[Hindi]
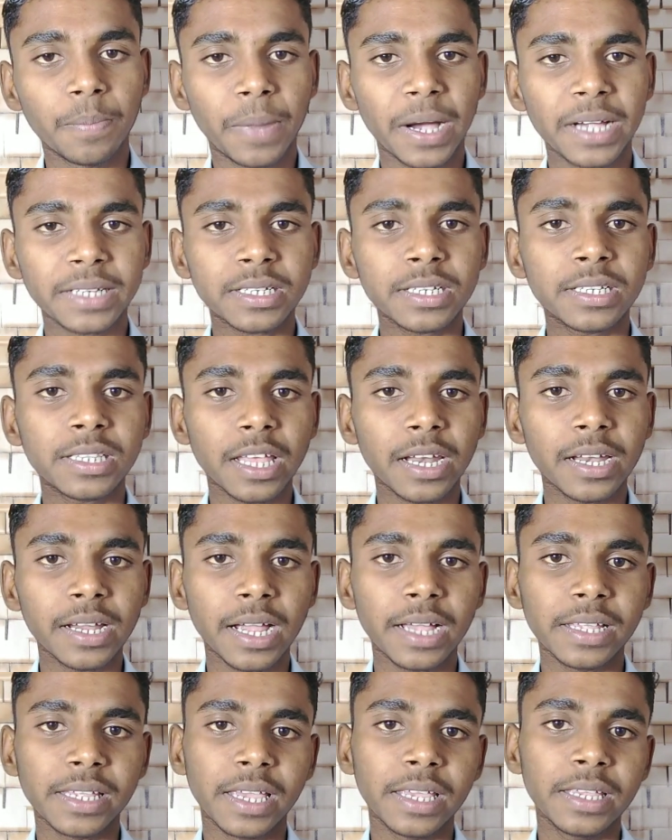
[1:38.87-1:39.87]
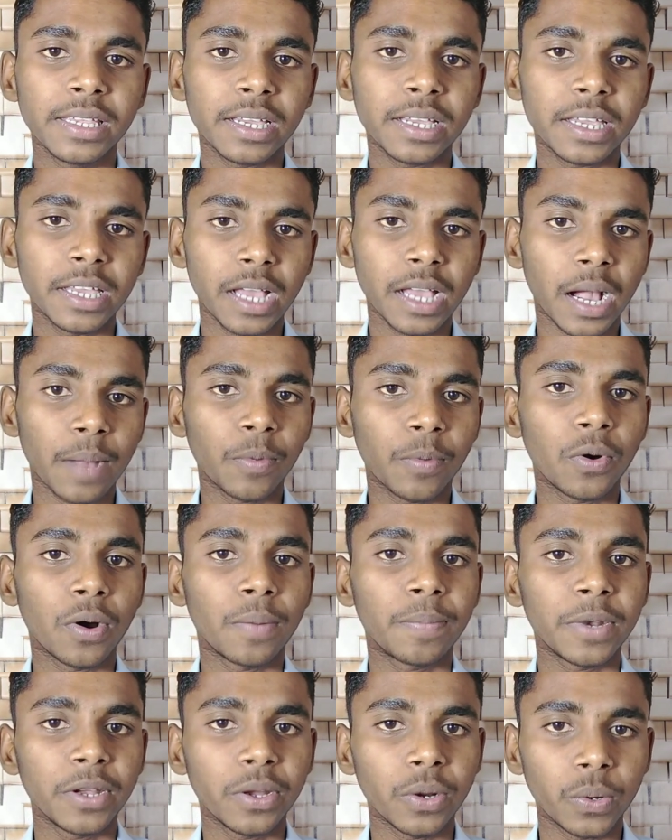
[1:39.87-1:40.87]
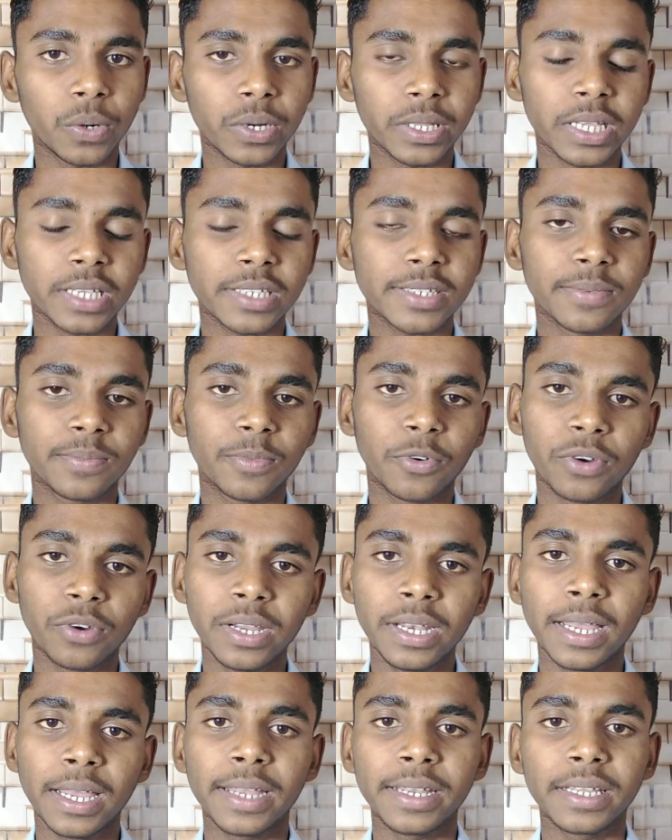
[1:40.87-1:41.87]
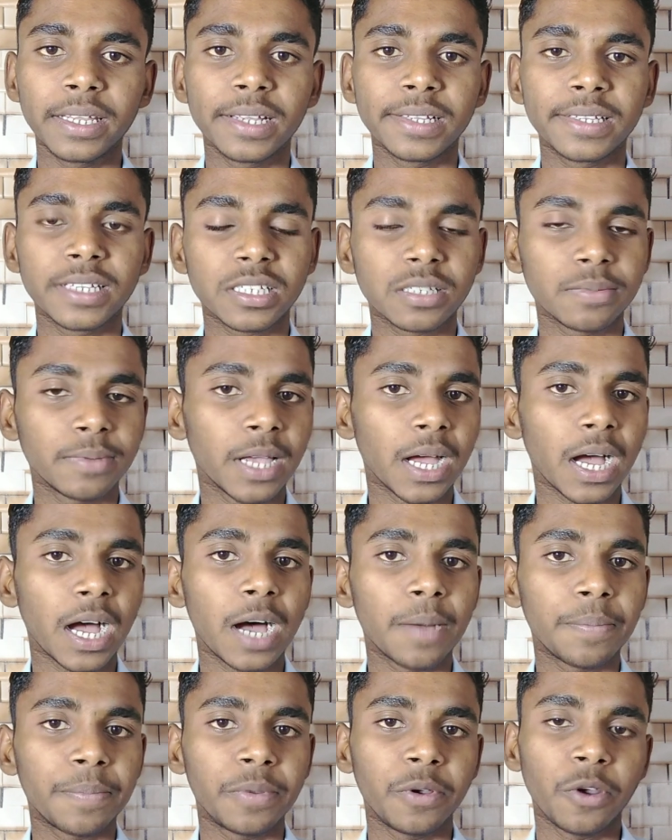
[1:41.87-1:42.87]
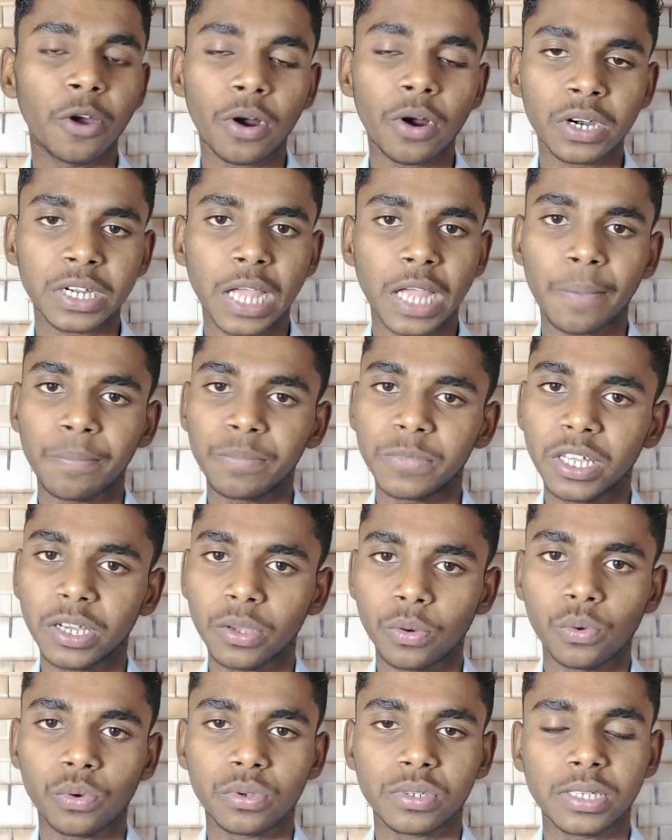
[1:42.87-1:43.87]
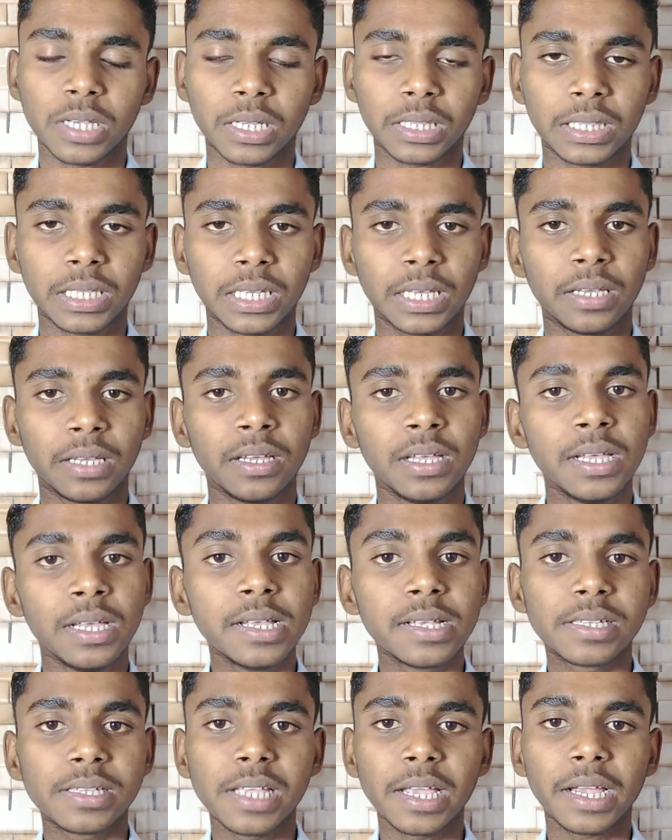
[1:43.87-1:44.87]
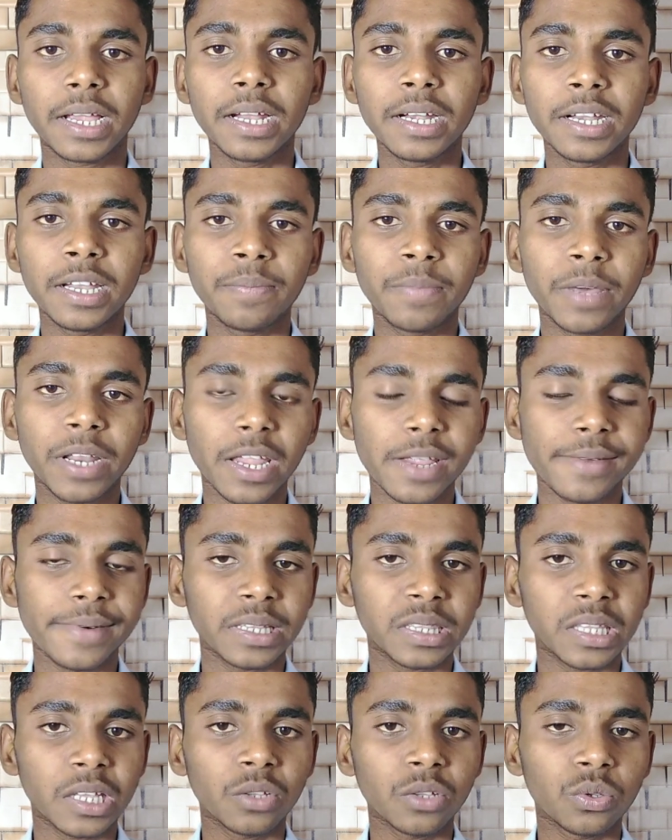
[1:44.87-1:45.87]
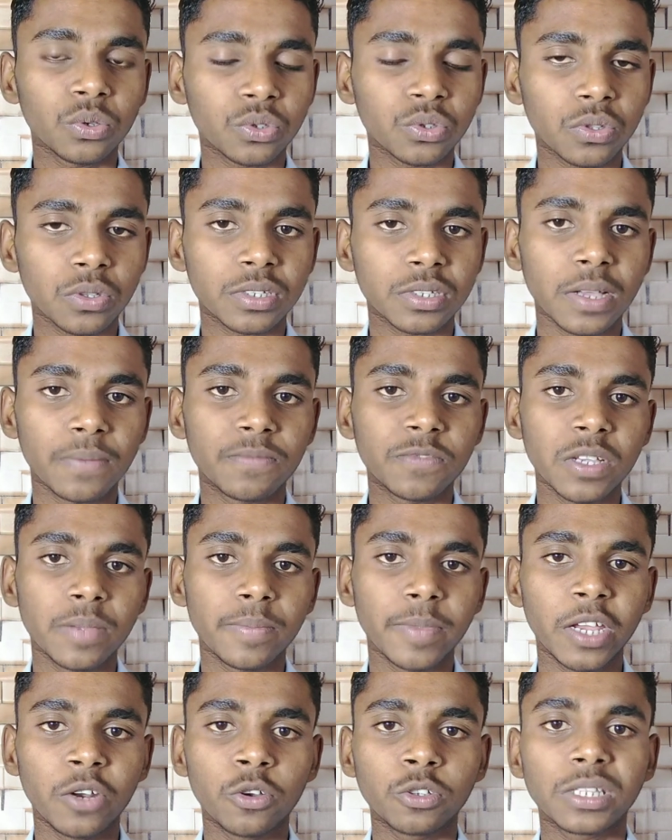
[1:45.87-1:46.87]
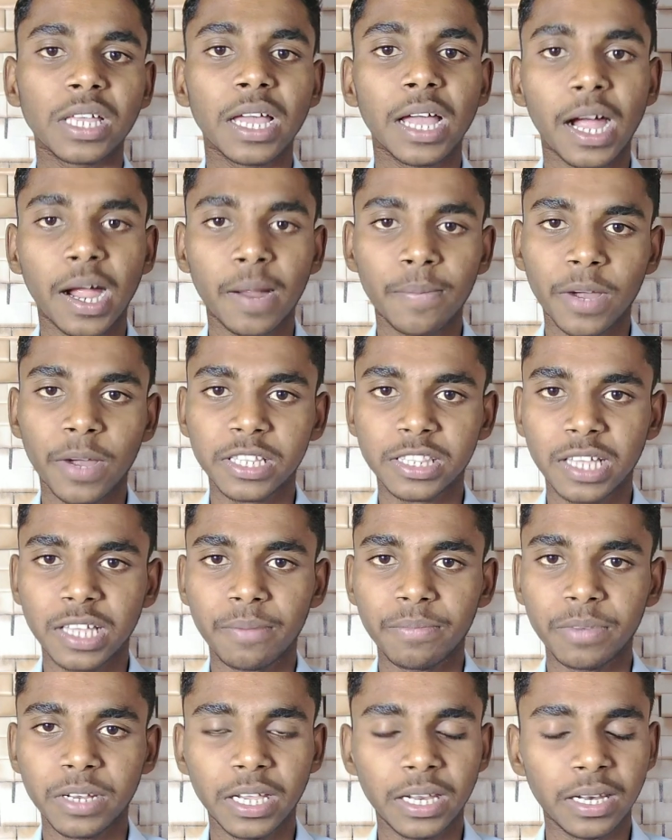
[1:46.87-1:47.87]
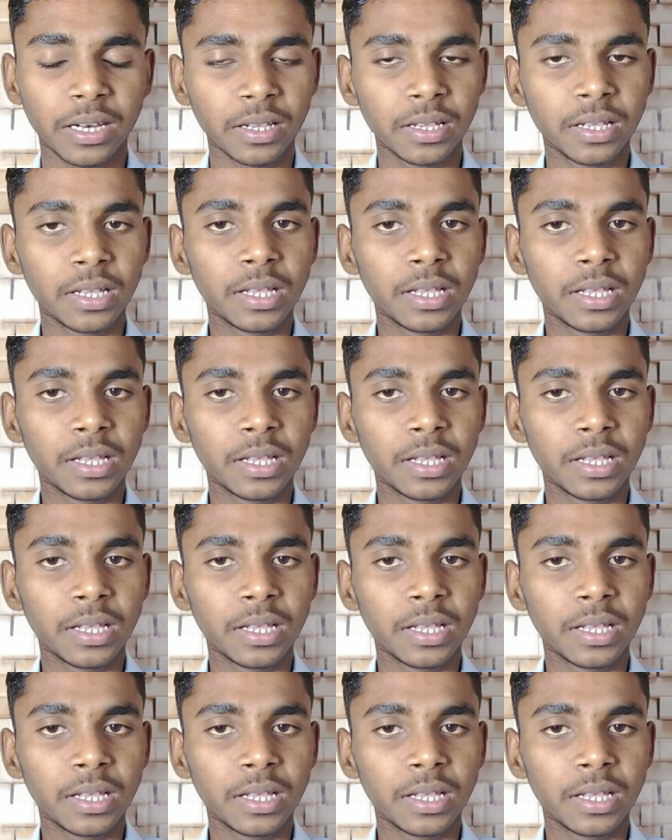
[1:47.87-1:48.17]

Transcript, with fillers: फर्स्ट तरीका यही है कि आपको अपनी ऑडियंस वो ही लानी है जिसमें आप लॉन्ग टाइम तक रुक सकते हैं सेकंड नंबर की बात करें दोस्तों सबसे मेन होता है आपका थंबनेल